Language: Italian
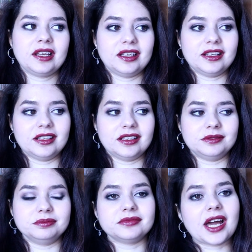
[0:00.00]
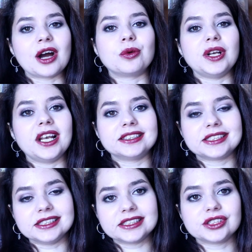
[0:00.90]
eh, ha quella
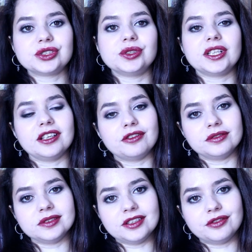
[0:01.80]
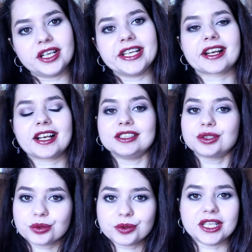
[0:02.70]
sensazione di volerla
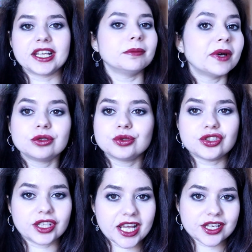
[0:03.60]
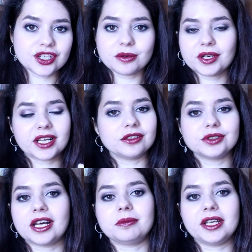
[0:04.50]
istruire ma non ci riesce perché
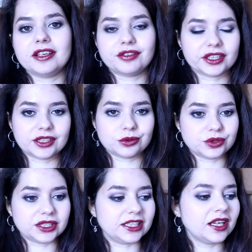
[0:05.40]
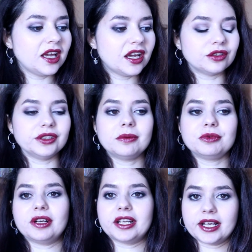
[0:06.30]
Nodame è fatta così. Nodame è
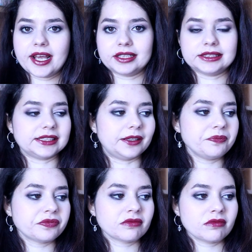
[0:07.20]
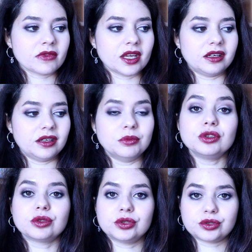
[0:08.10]
una ragazza eh,
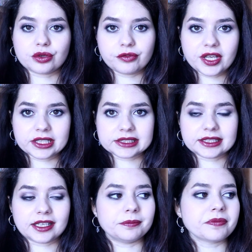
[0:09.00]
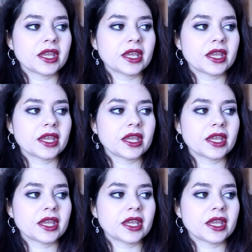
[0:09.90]
molto estroversa,